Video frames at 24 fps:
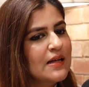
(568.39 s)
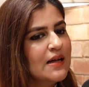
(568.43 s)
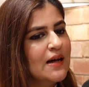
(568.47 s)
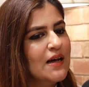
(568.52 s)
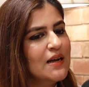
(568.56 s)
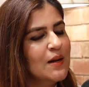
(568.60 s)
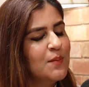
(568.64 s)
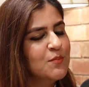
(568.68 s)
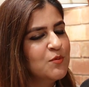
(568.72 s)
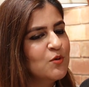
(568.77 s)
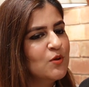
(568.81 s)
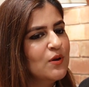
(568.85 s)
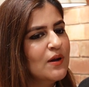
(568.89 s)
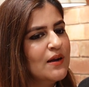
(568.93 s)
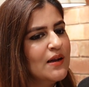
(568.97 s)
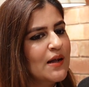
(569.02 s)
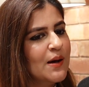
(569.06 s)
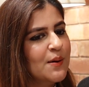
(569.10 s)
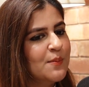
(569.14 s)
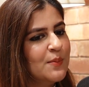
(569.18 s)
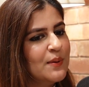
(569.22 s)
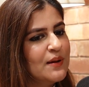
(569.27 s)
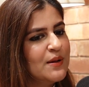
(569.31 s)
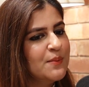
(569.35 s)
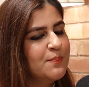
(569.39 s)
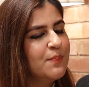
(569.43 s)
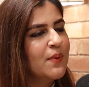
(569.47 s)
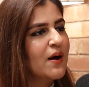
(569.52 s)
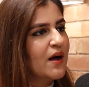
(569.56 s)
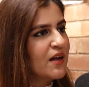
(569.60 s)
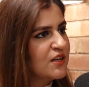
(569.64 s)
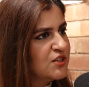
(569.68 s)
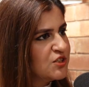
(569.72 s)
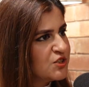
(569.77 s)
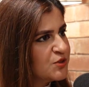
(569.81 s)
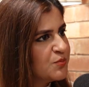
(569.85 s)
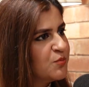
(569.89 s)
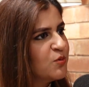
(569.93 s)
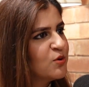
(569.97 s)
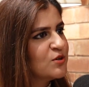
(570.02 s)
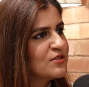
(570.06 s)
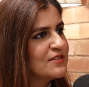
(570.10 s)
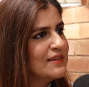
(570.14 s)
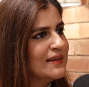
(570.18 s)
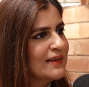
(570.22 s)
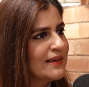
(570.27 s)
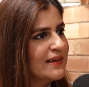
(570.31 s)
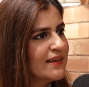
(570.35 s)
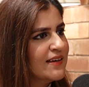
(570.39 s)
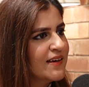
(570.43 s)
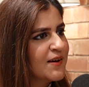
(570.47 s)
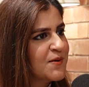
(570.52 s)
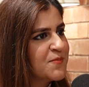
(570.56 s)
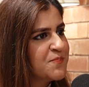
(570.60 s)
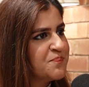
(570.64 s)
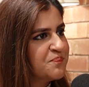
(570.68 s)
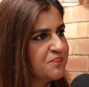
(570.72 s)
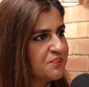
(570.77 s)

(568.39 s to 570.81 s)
अल्हम्दुलिल्लाह मैंने पांच बुक्स लिखी हैं